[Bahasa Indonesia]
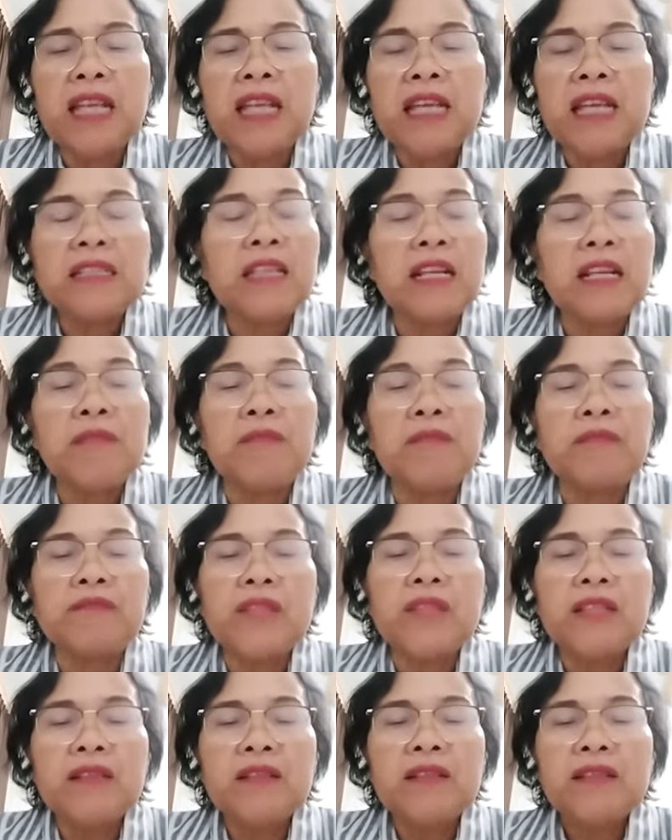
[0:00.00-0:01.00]
saya
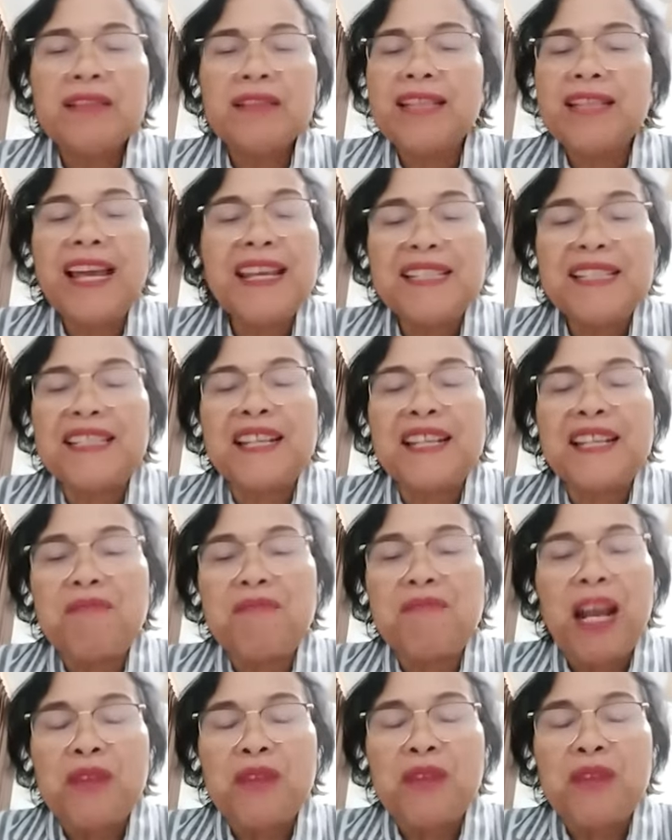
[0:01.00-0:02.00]
sering saya sering
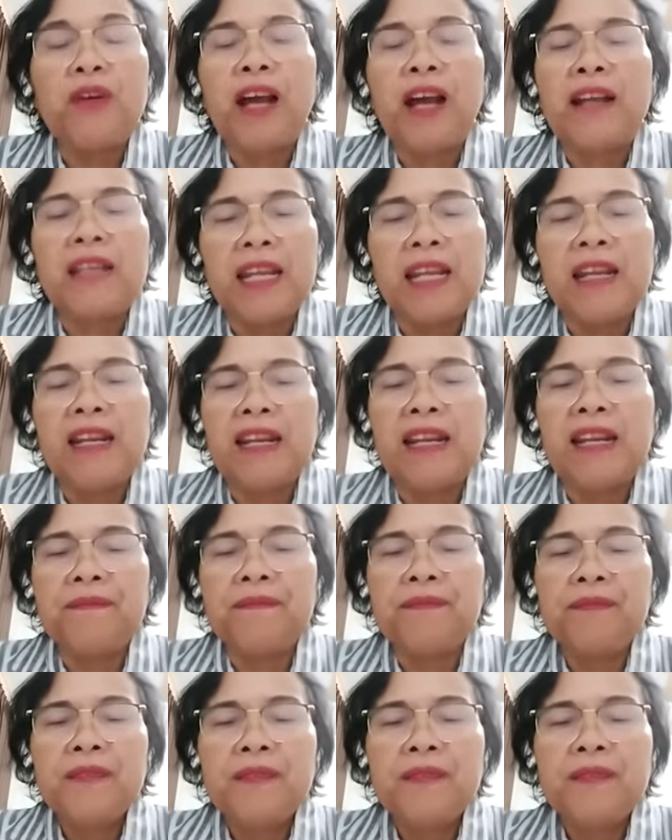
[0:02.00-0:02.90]
melakukan ini.